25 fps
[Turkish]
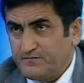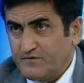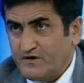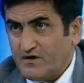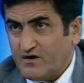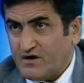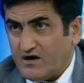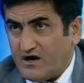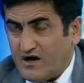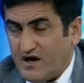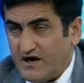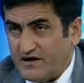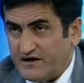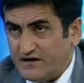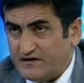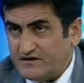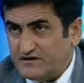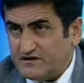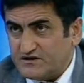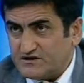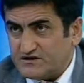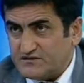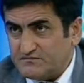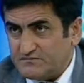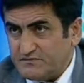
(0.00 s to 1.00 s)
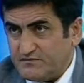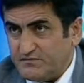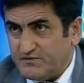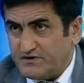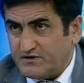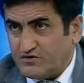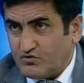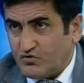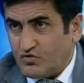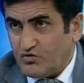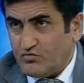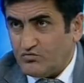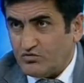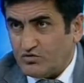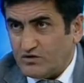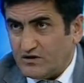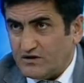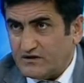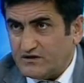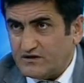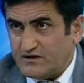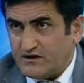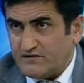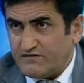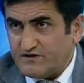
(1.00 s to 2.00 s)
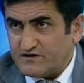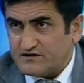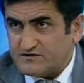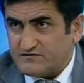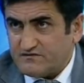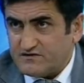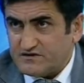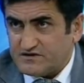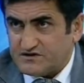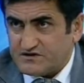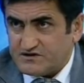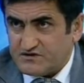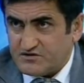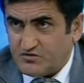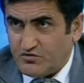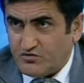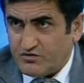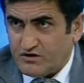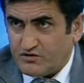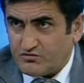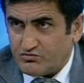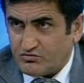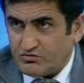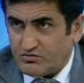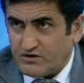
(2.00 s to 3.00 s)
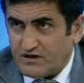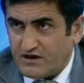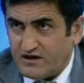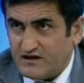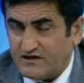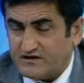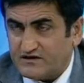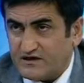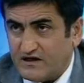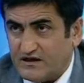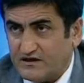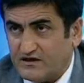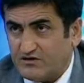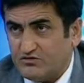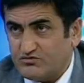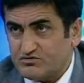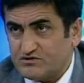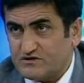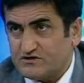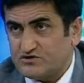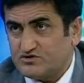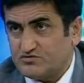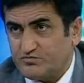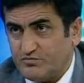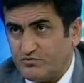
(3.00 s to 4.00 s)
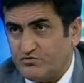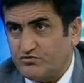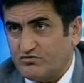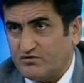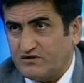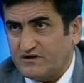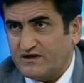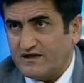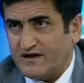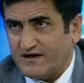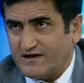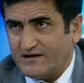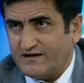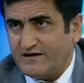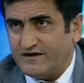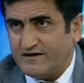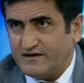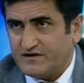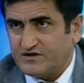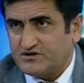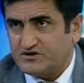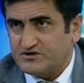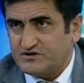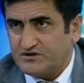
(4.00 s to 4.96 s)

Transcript: kaynadığı için birbirine omurları yavaş yavaş kişi öne doğru eğilir. Ankilozan spondilite yakalanan kişi.